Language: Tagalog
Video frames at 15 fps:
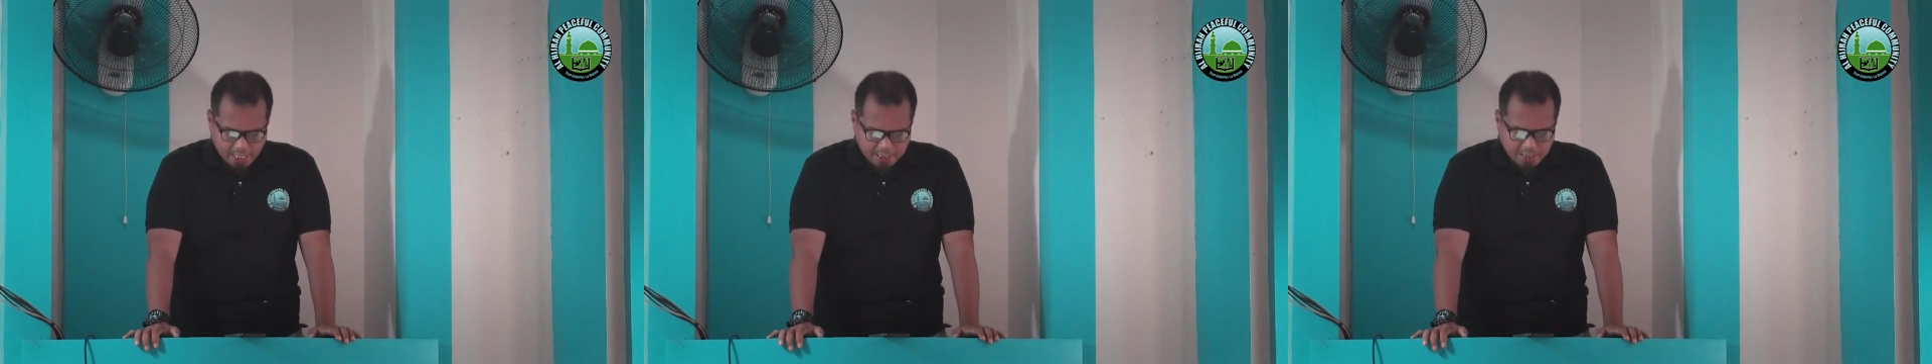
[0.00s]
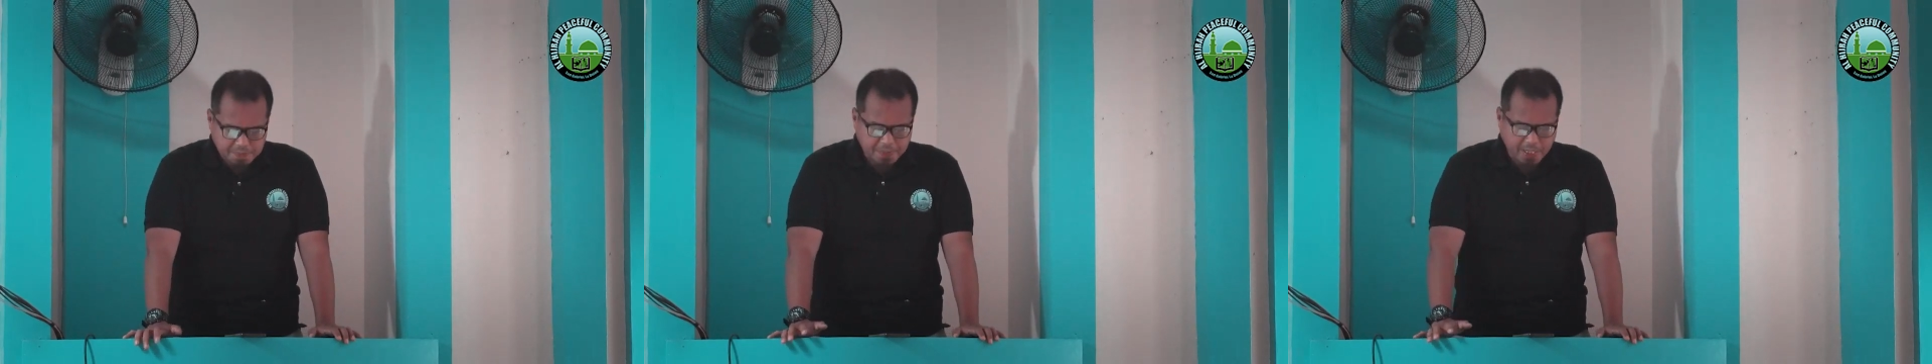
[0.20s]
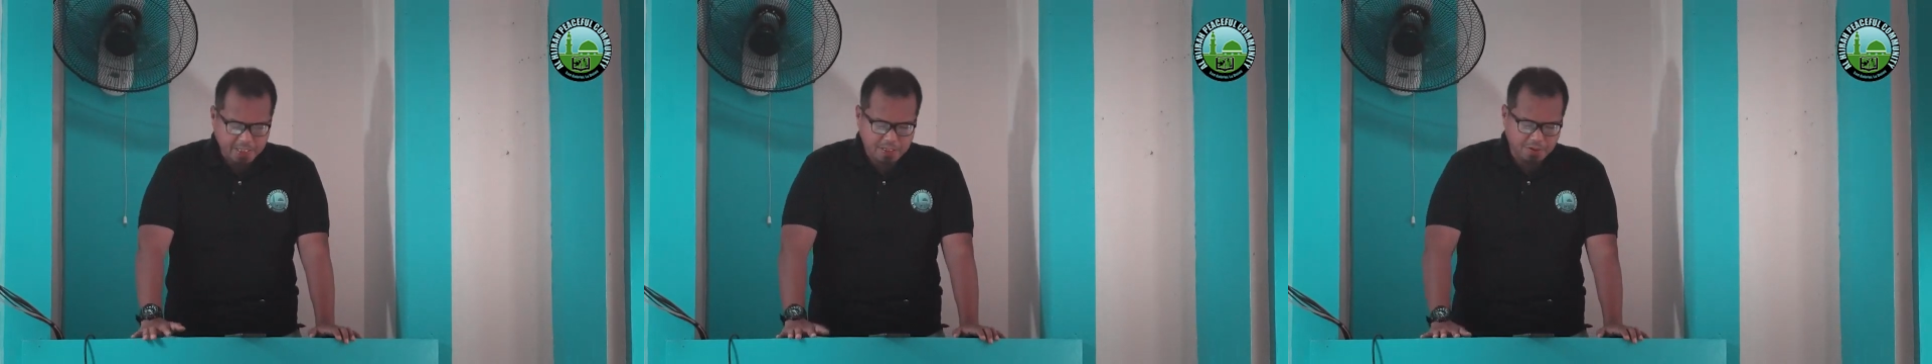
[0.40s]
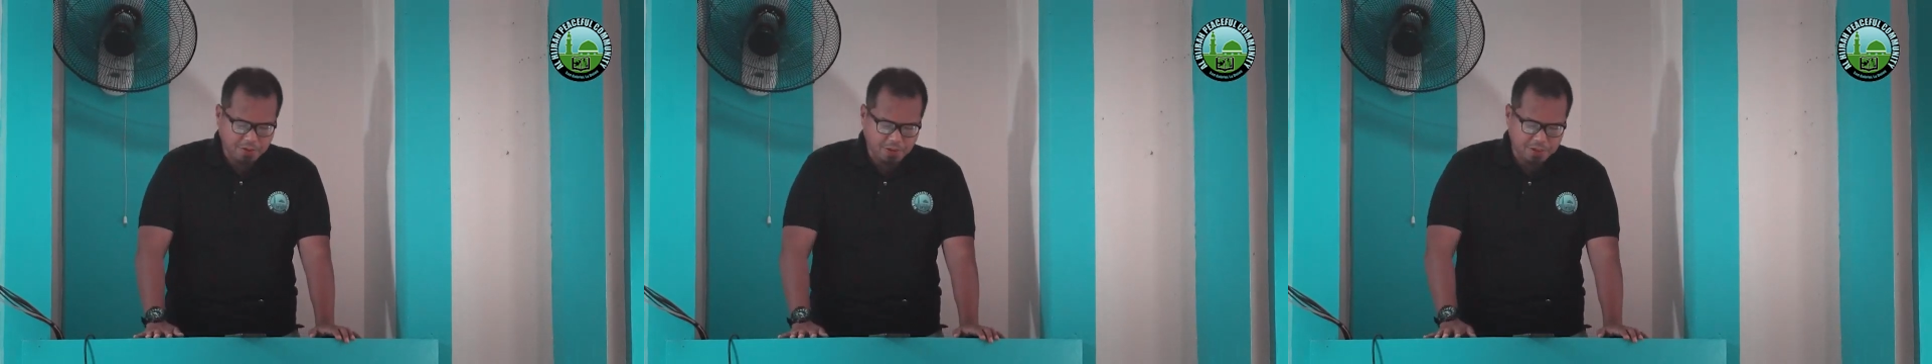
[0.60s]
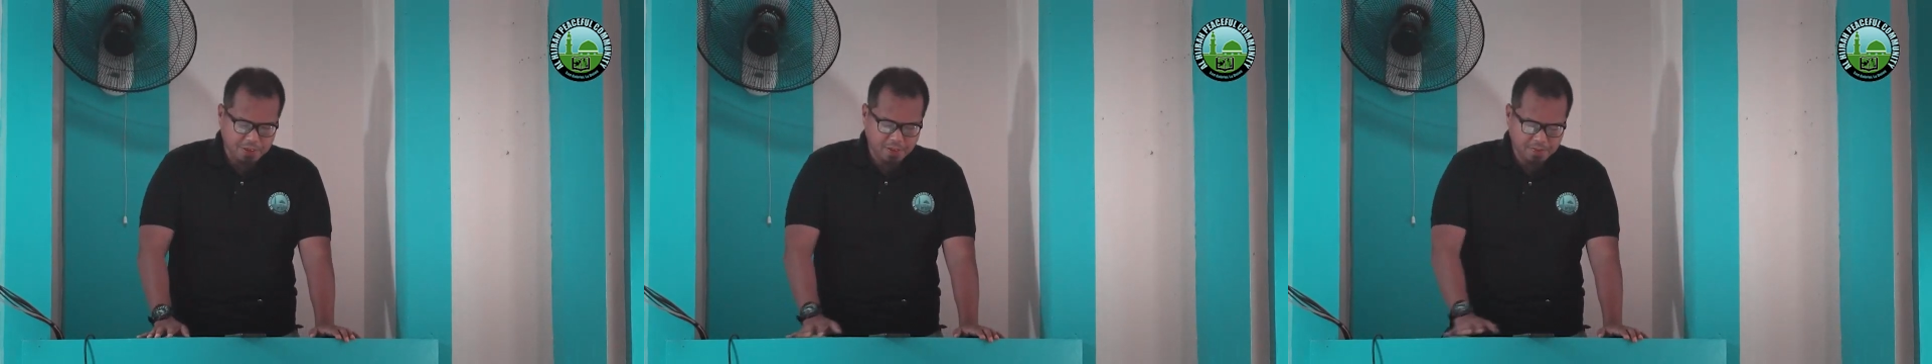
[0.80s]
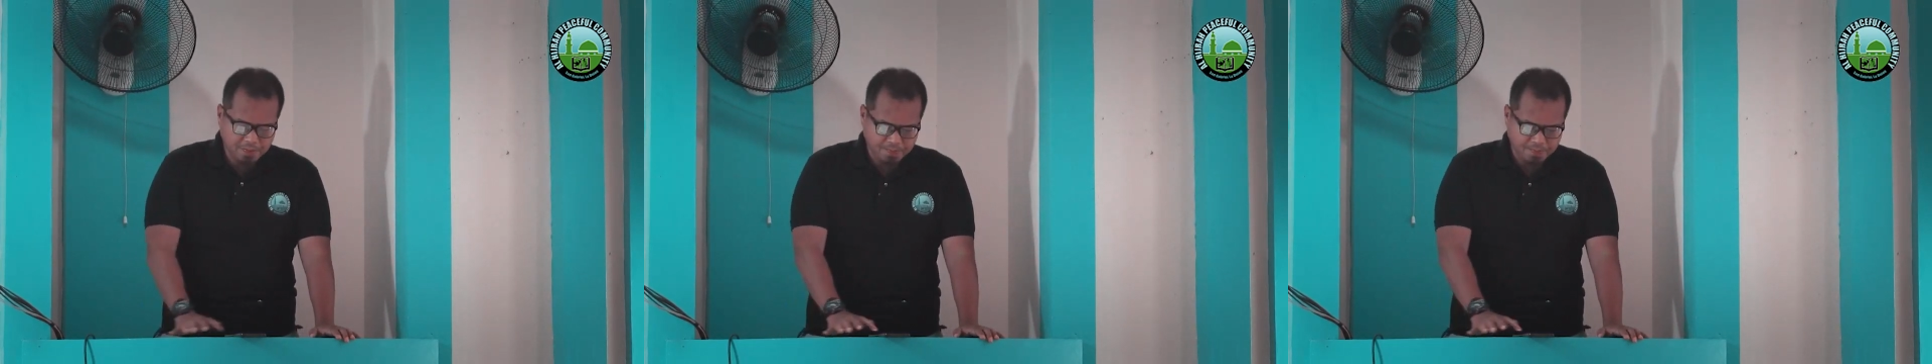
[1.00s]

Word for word: ating Panginoon,